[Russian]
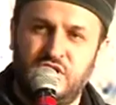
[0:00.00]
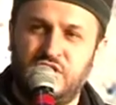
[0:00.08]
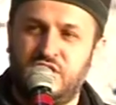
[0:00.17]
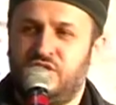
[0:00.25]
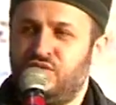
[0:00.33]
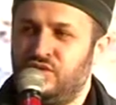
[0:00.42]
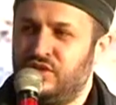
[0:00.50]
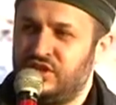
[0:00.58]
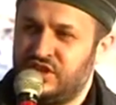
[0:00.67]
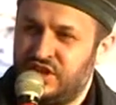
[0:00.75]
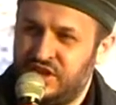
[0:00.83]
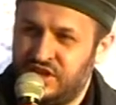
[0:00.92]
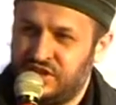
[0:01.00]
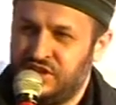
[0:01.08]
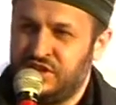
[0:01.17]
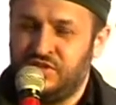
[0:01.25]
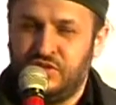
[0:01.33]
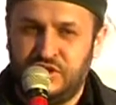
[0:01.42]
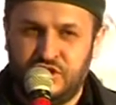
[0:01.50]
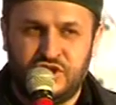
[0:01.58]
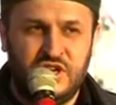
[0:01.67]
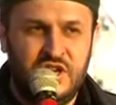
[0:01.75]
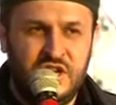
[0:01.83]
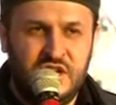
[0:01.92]
каких-то других странах ты
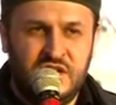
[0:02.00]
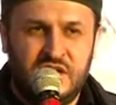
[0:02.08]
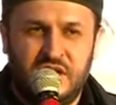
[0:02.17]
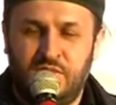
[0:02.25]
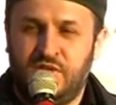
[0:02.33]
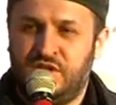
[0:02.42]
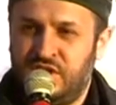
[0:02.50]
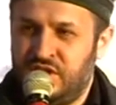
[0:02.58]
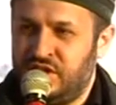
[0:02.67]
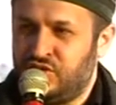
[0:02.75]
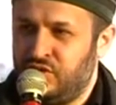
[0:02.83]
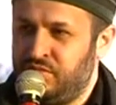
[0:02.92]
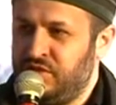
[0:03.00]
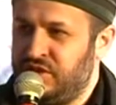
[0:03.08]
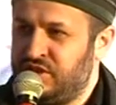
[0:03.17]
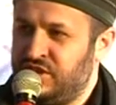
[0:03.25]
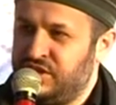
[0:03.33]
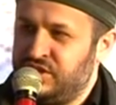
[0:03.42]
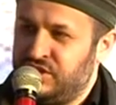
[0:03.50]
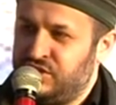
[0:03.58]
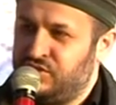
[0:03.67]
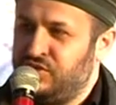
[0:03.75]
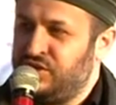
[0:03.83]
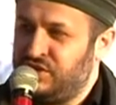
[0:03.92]
говоришь об этой особенности
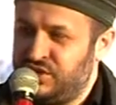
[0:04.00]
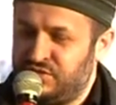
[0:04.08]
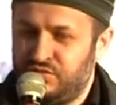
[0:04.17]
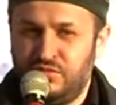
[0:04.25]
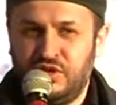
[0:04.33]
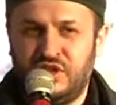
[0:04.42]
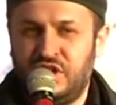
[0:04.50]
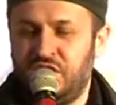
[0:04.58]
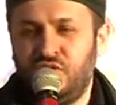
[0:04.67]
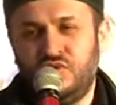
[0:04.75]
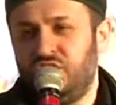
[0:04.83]
своей республики, они